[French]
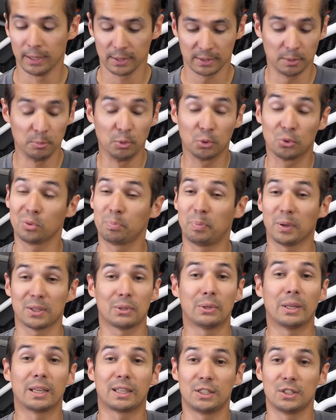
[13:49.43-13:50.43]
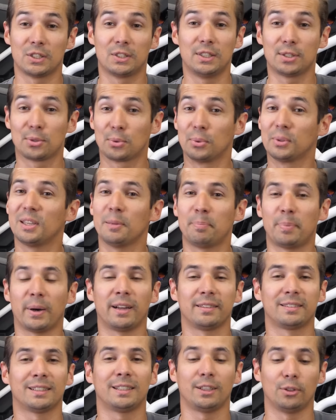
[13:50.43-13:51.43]
C'est beaucoup de personnes à qui je discutais
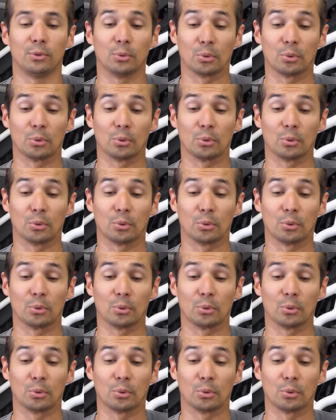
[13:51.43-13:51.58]
par internet,